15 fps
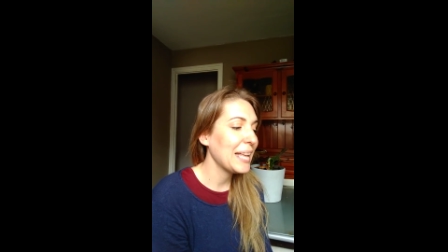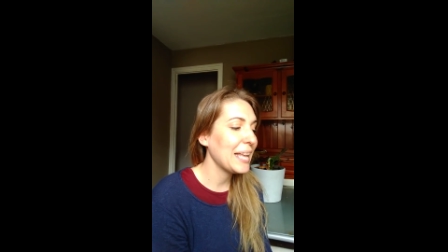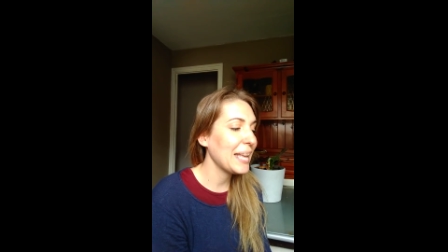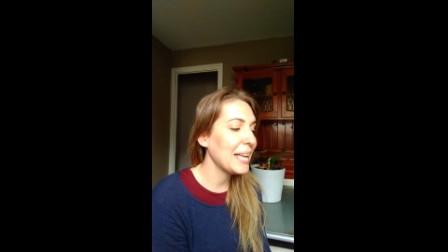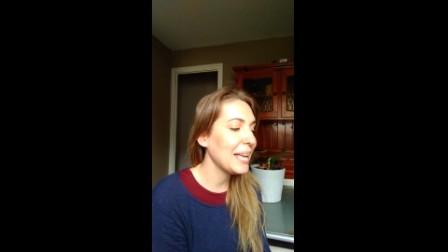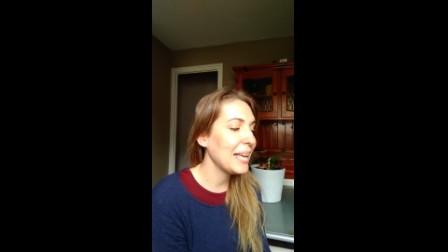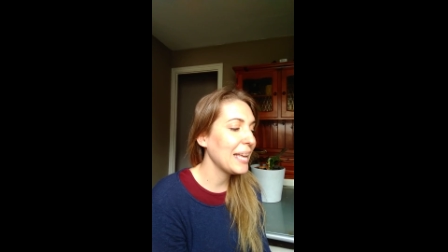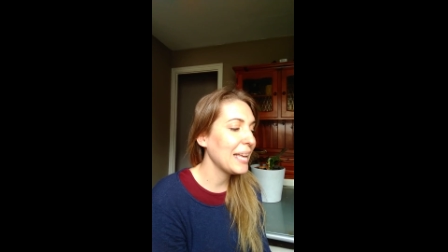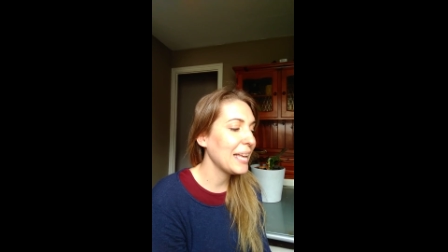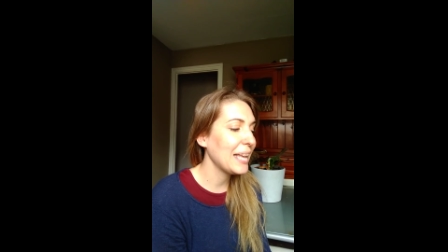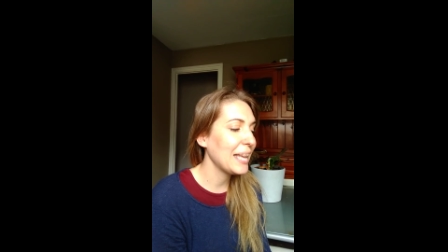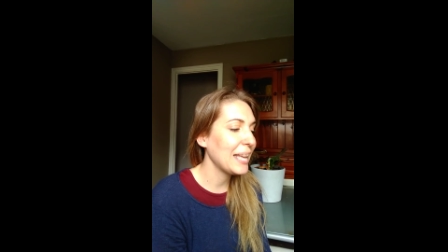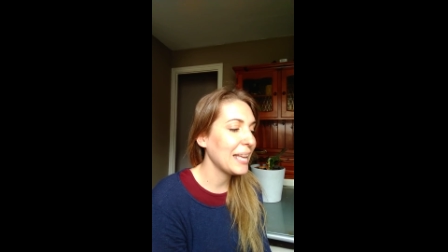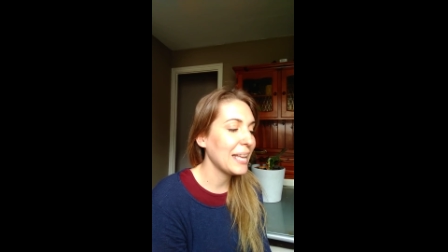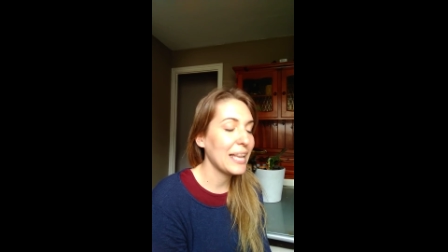
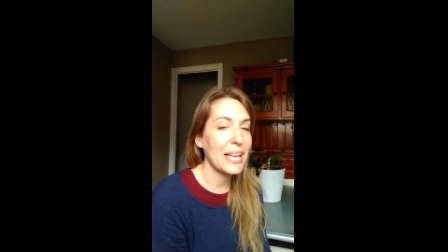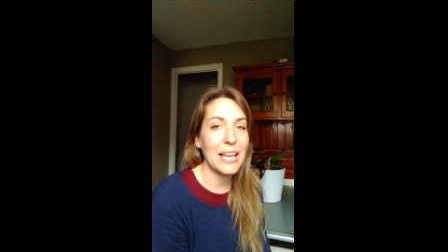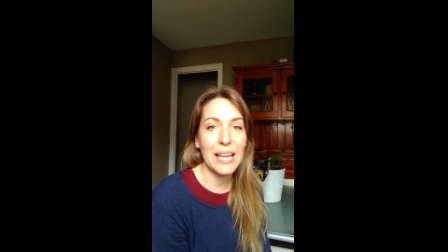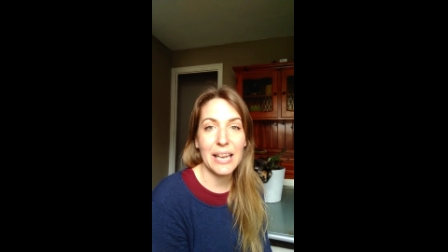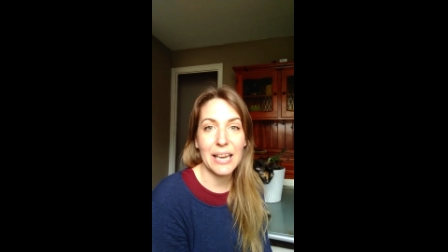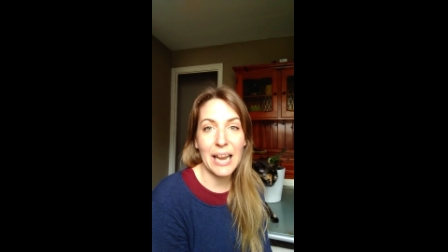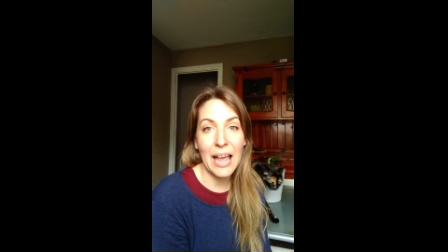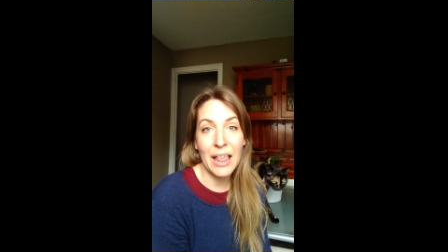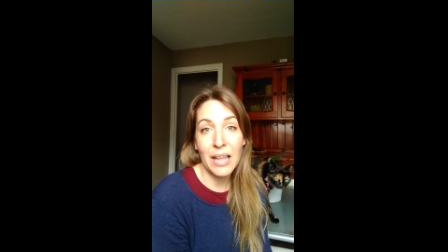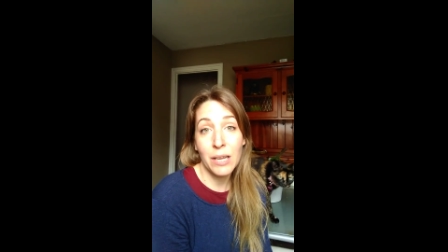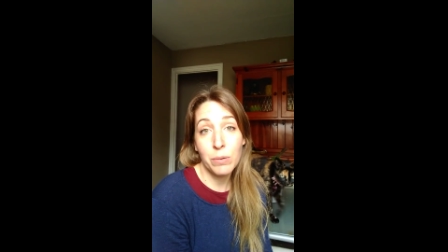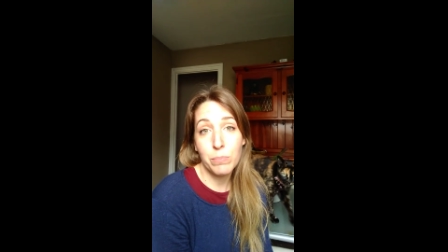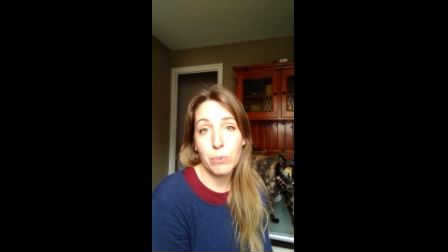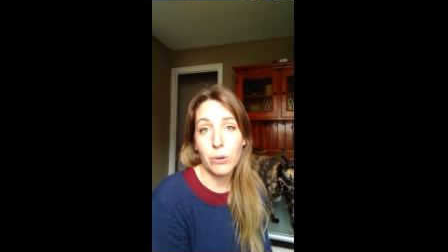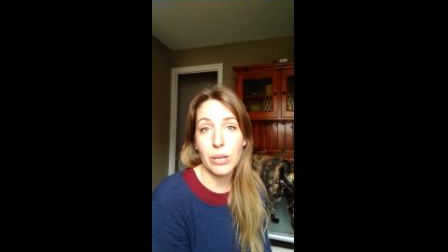Y,
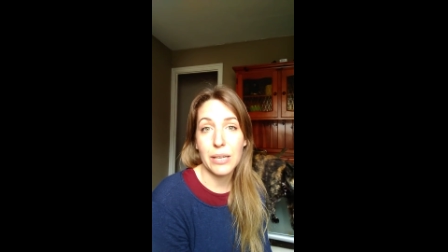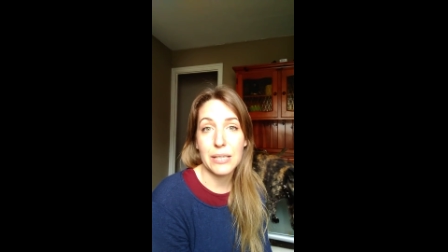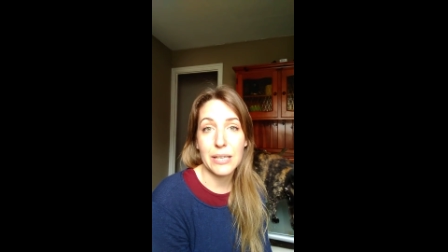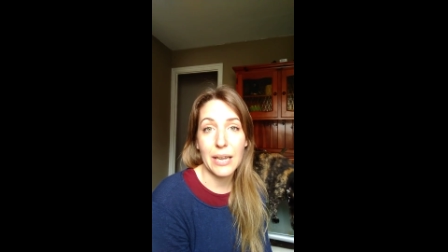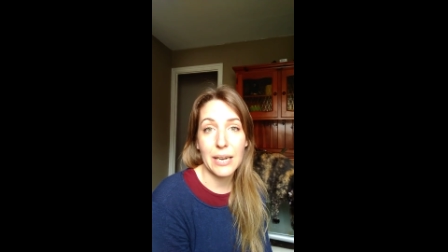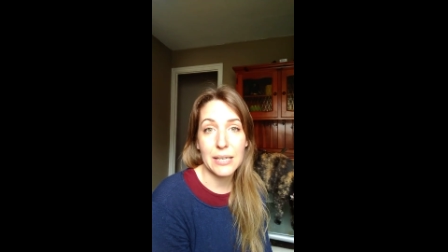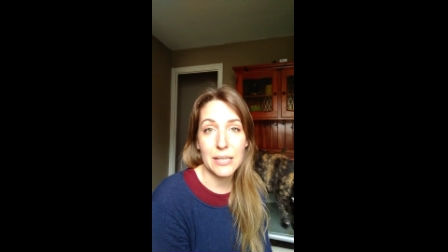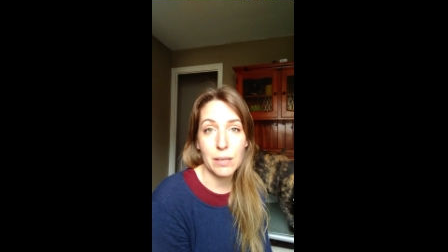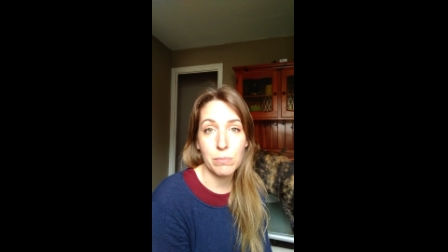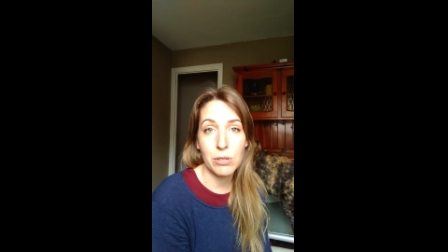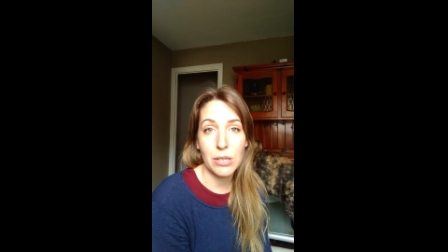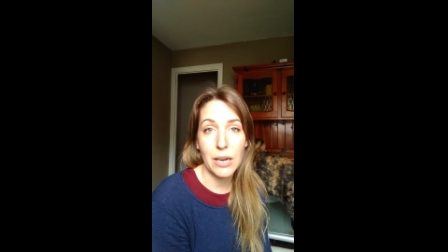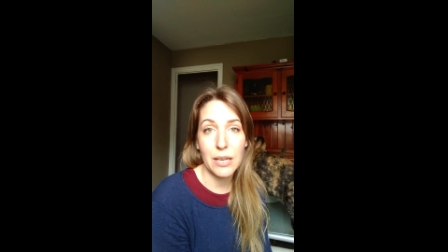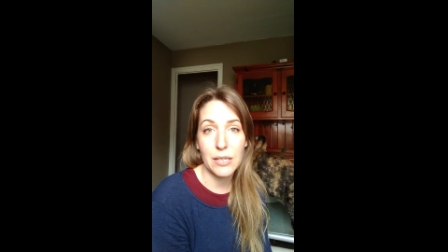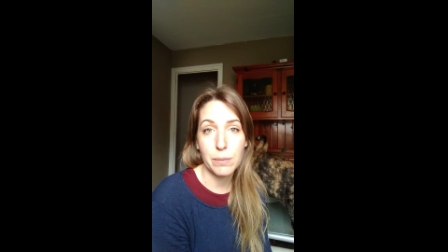nada, pues ahora
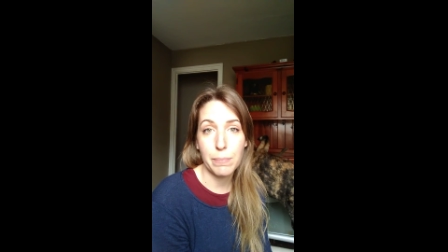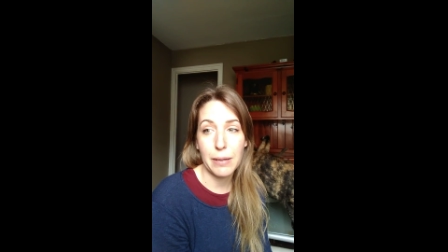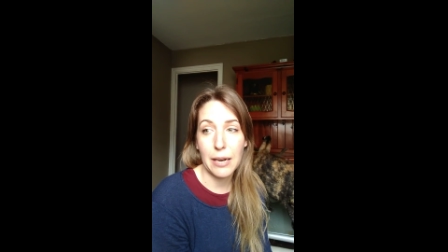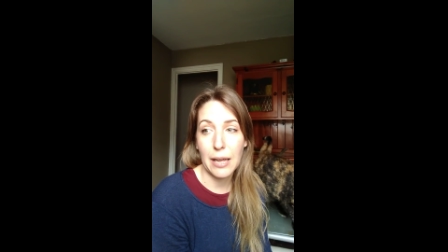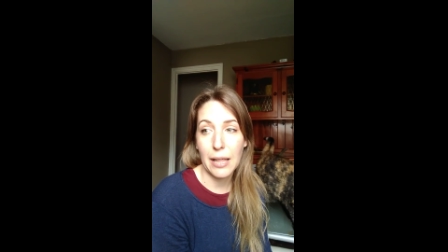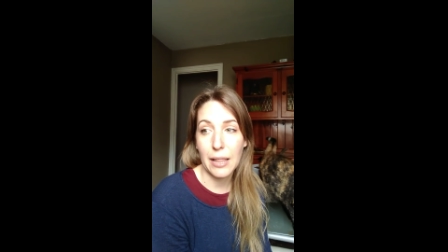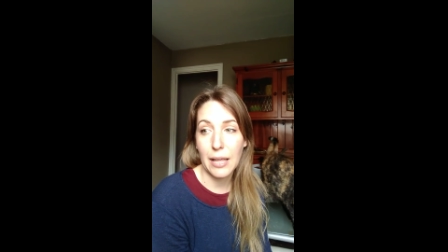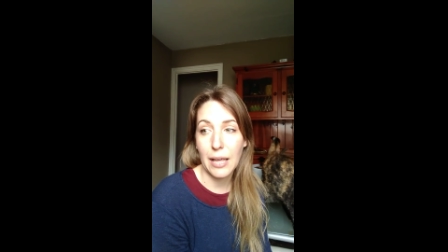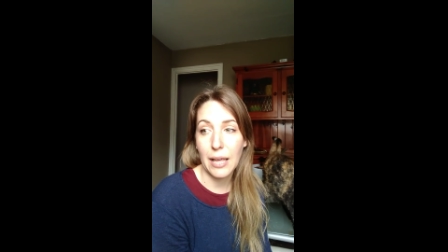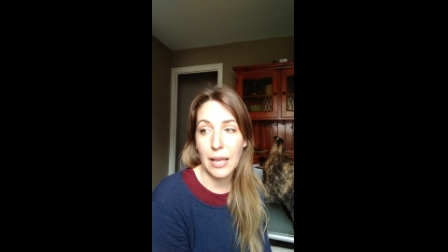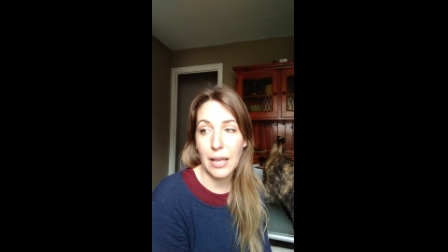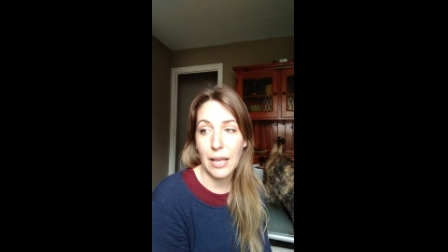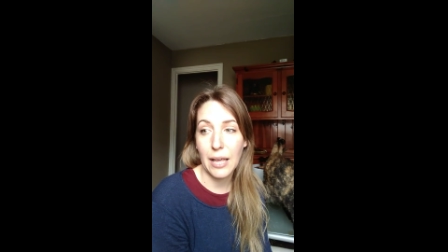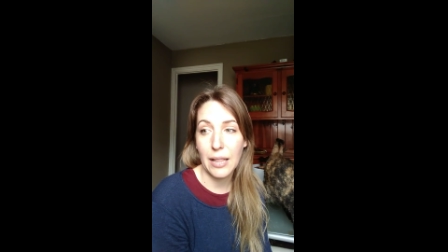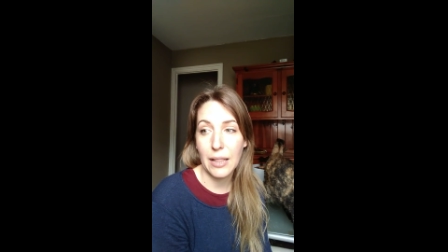estamos a la espera
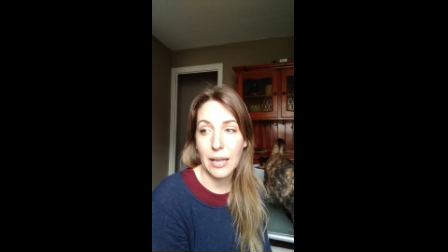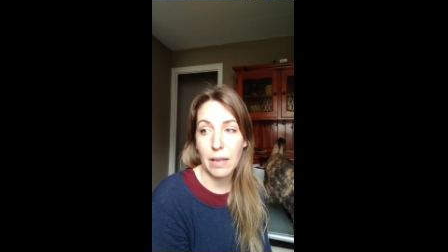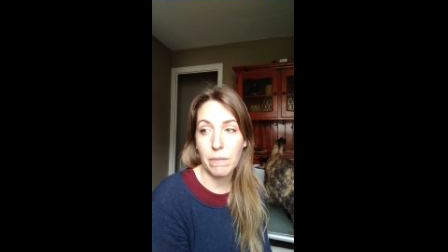de,